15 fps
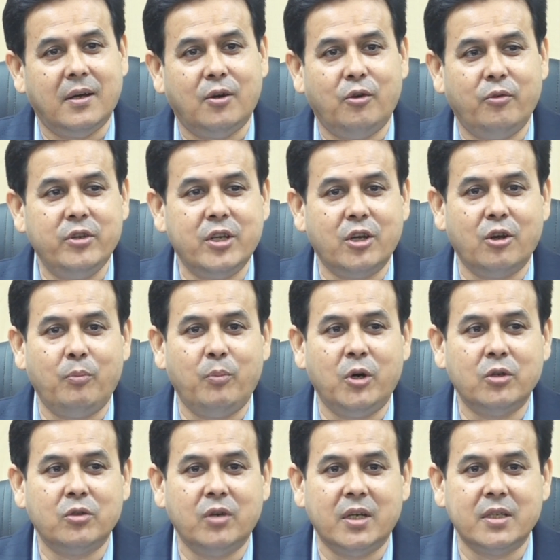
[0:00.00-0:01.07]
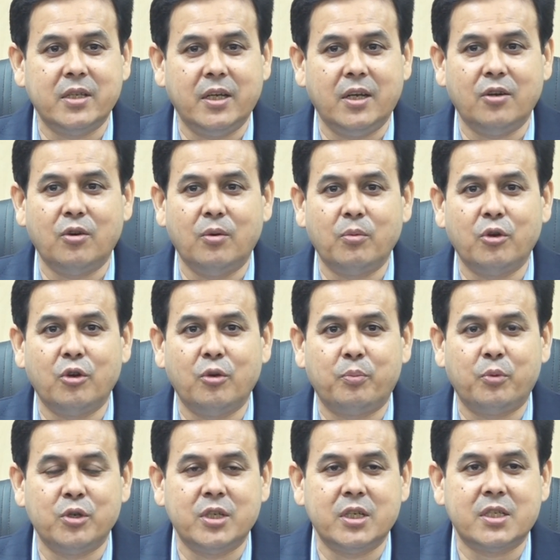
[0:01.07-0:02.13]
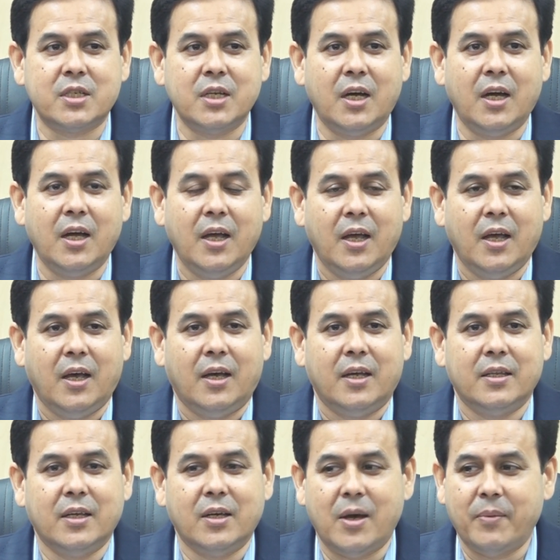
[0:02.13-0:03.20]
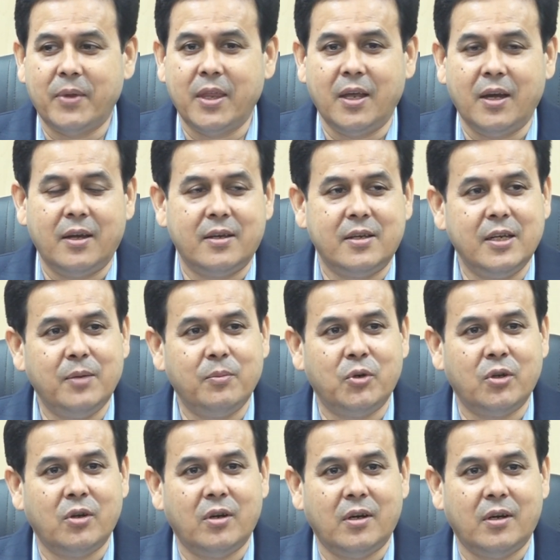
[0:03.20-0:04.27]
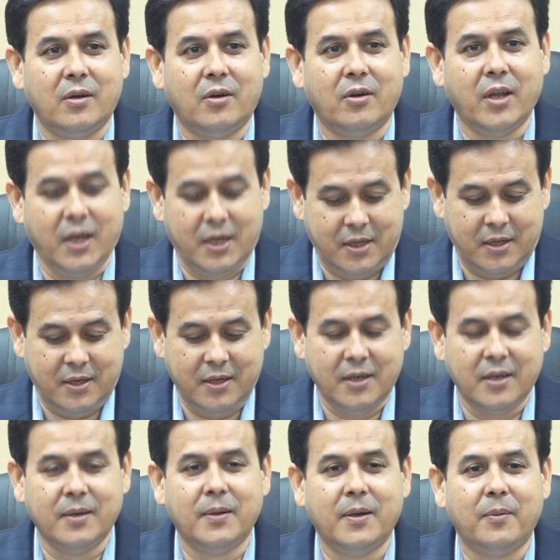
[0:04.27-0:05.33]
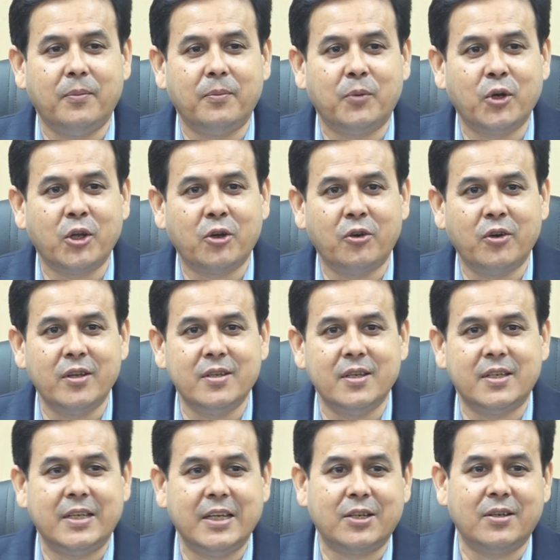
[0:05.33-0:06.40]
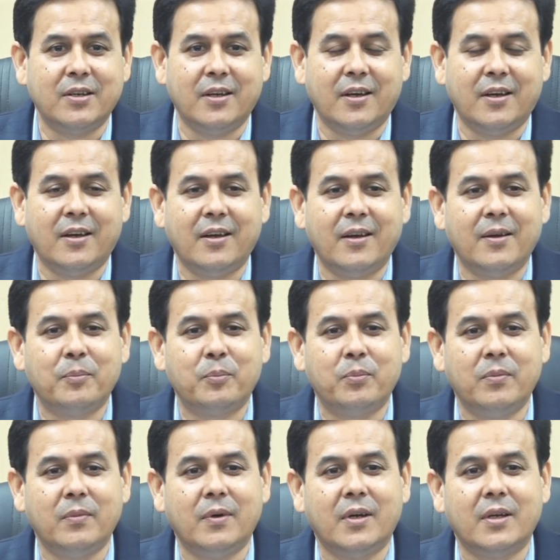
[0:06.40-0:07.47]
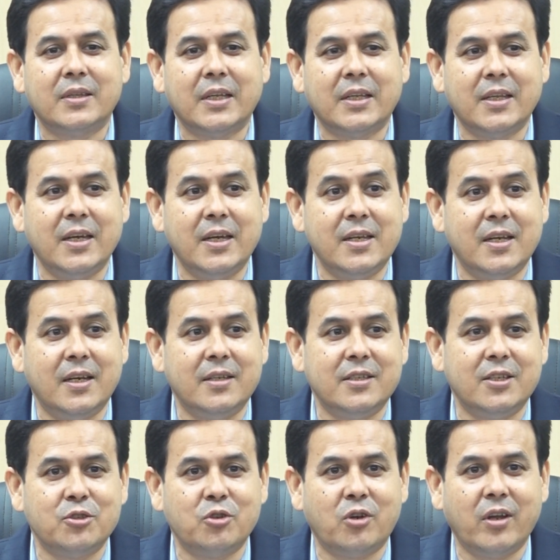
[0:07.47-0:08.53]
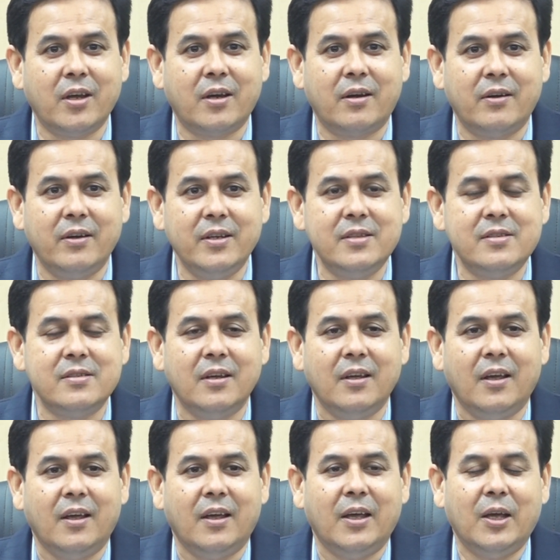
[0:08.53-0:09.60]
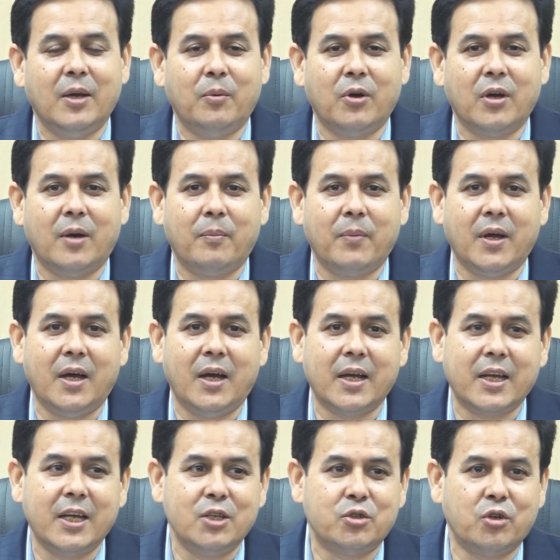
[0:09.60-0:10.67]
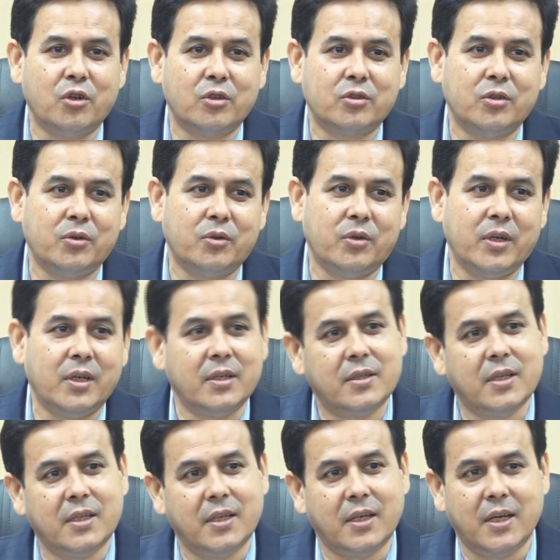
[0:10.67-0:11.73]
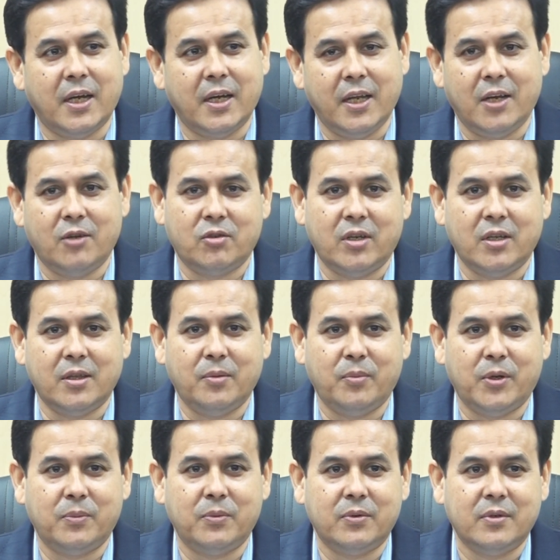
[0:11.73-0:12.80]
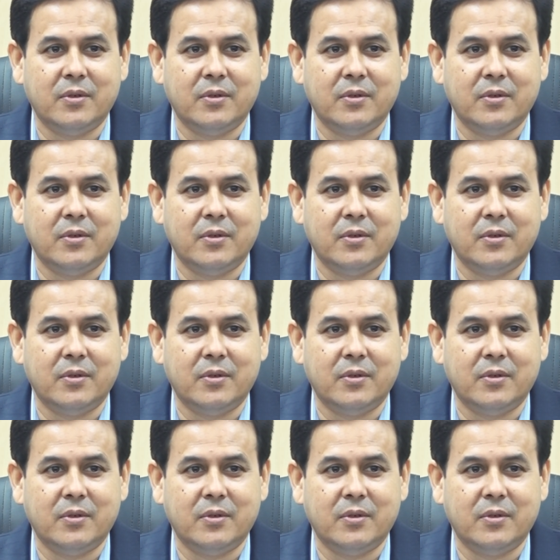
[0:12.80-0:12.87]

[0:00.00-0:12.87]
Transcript: অভিযান অব্যাহত আছে এরকম কোনো প্রচেষ্টা আমাদের টিম অনেক মনে করি যে টেক তাদের ইন্টেলিজেন্স অনেক রিচ এবং আমরা আগেই শনাক্ত করে তাদেরকে আইনের আওতায় আনতে পারবো